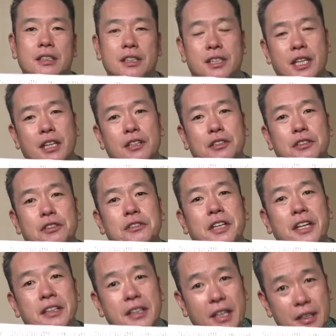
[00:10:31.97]
2009
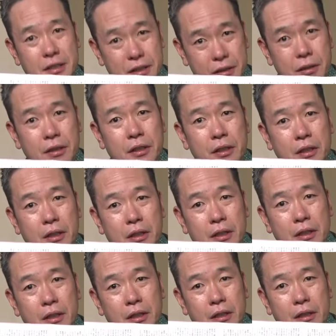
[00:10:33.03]
年なんですよ
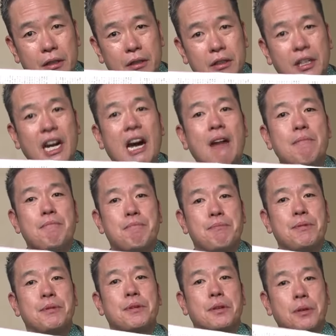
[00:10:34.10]

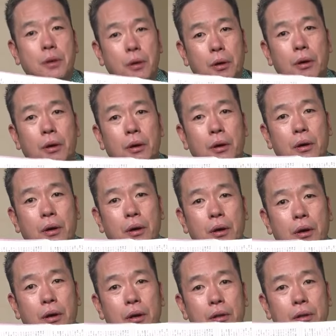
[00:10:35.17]
グランプリを
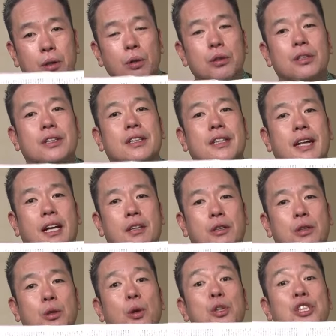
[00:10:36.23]
取った
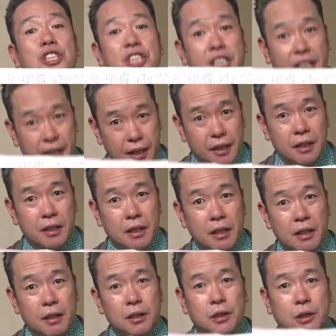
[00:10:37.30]
年
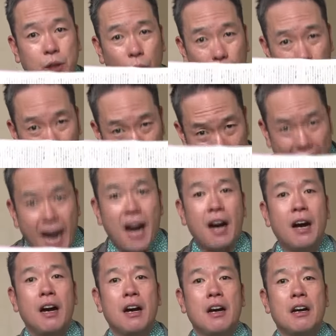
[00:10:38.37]
と
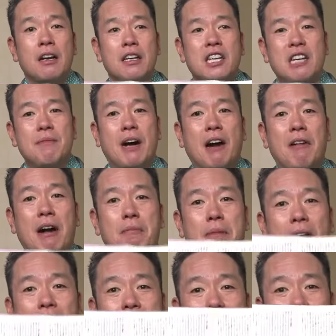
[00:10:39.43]
は今は
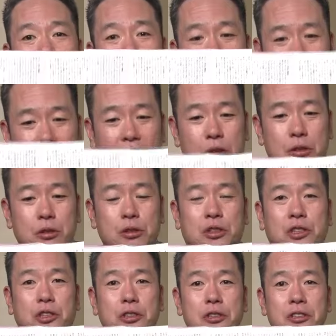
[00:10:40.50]
まるで違うと
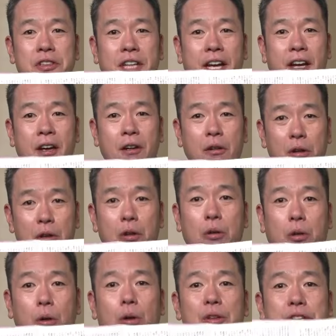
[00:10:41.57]
10年後
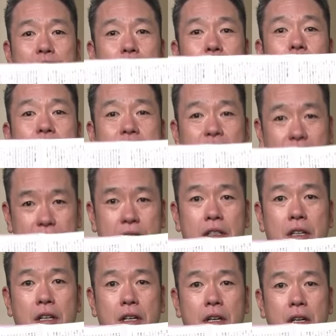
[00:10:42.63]
の号で言ってん
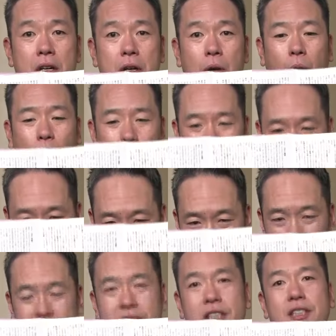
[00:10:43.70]
これ
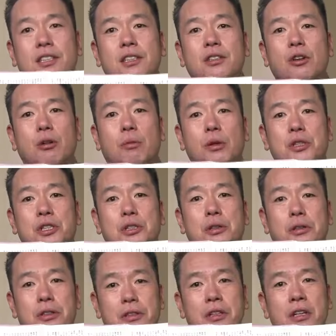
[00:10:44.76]
が実に面
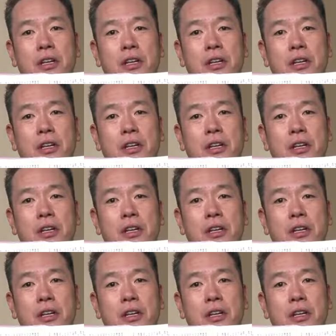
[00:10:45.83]
白い